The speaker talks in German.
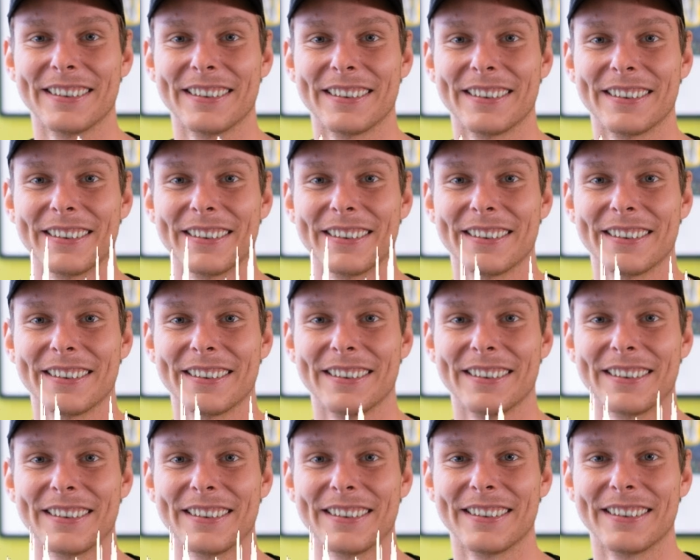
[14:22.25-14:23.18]
Also so in
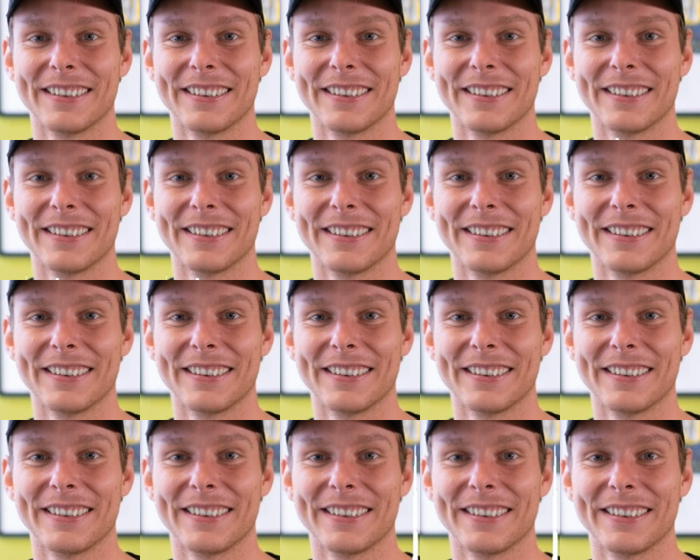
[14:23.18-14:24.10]
dem Dreh würde ich sagen.
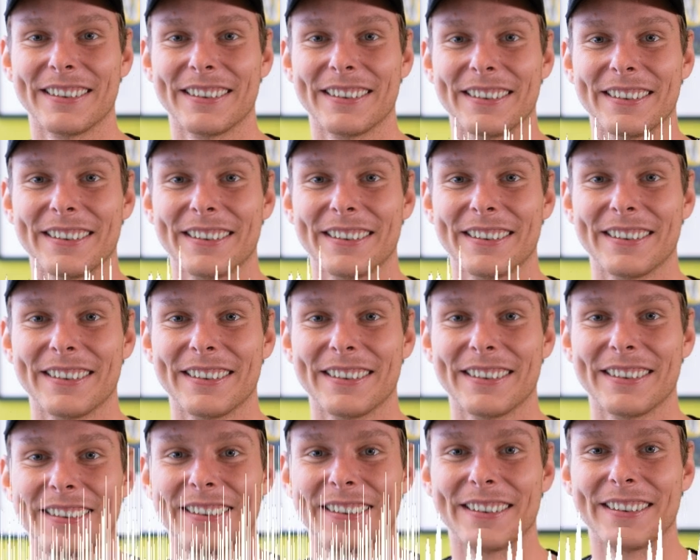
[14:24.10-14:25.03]
Und da gab
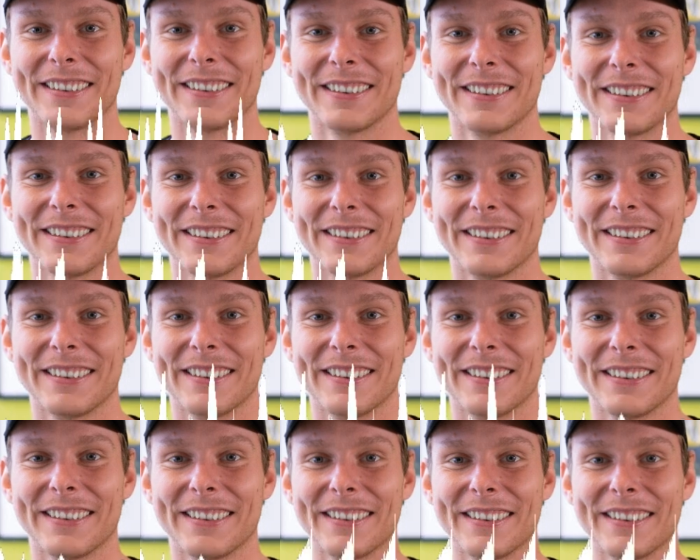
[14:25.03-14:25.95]
es auch schon irgendwie
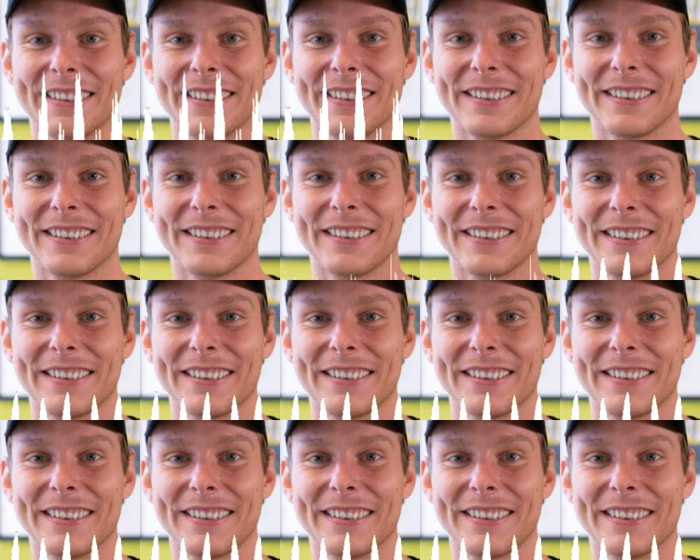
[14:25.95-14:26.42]
eine Liebe